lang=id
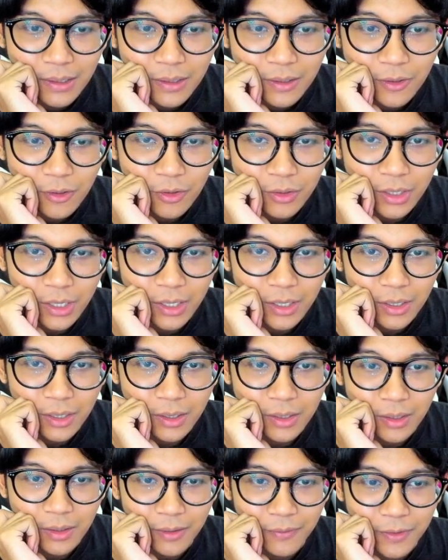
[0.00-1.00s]
Oke,
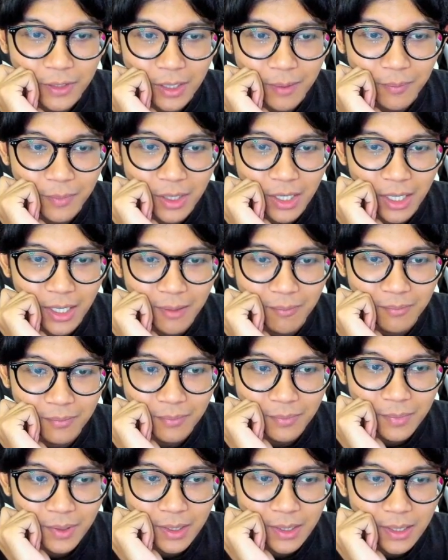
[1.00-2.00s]
okay, level
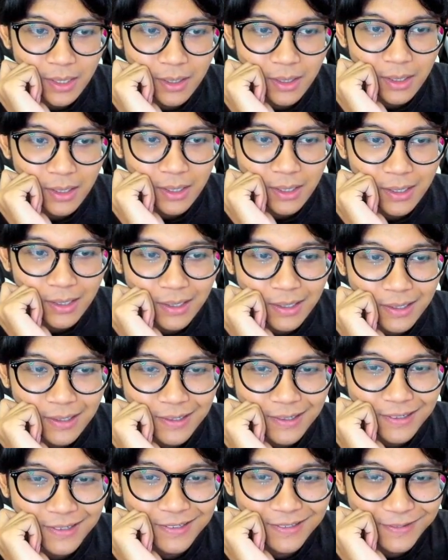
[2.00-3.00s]

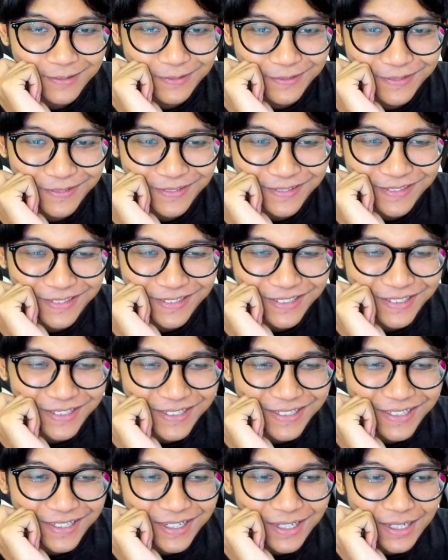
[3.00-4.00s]

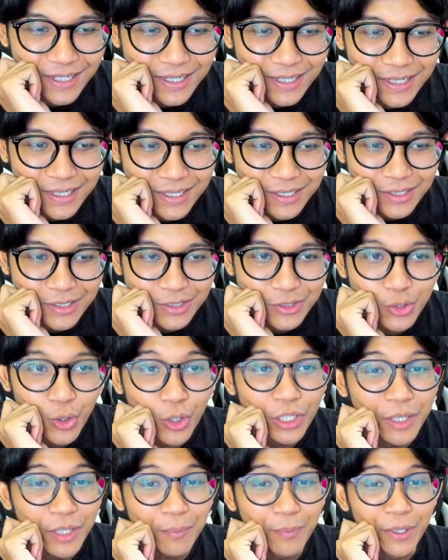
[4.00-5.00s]
66.
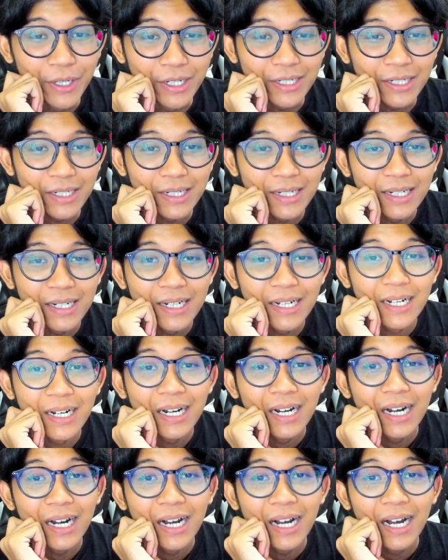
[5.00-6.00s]
Jolly Bird.
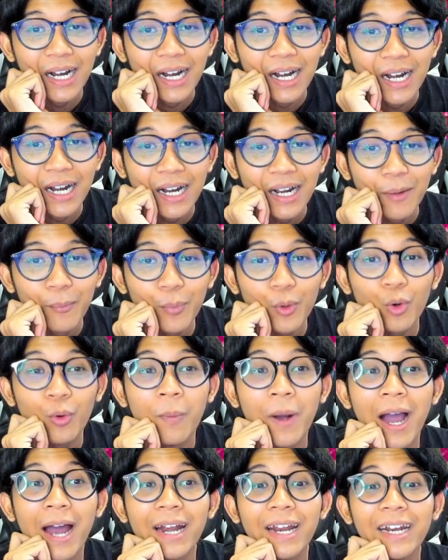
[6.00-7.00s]

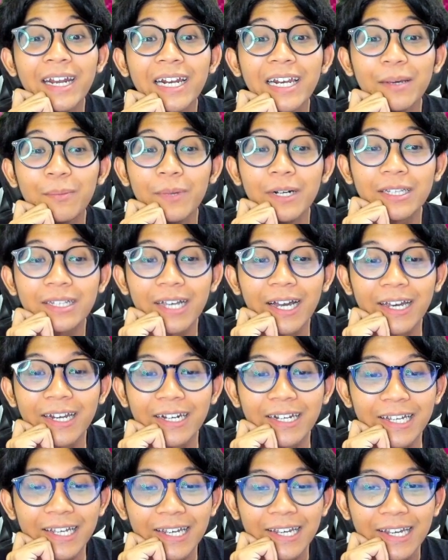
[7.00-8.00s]
Perubahannya Delibird kah
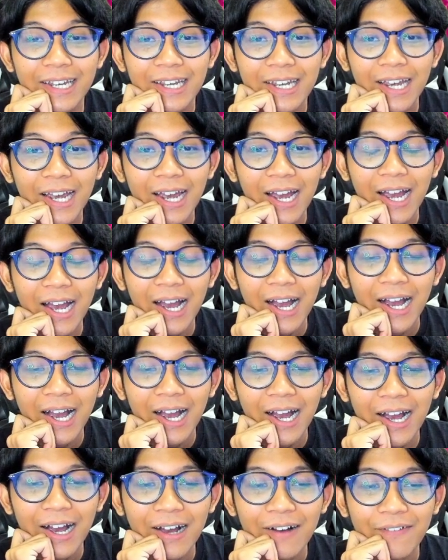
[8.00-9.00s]
ini?
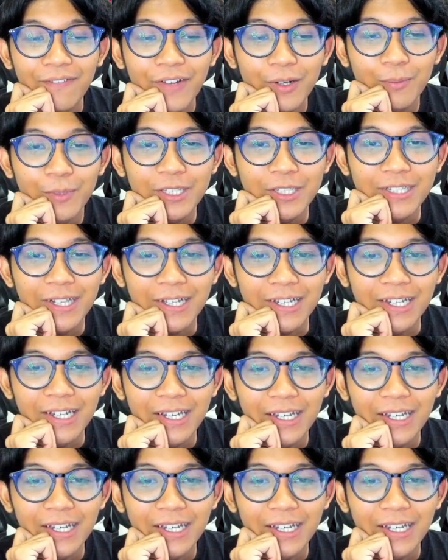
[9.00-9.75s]
Terdes lagi.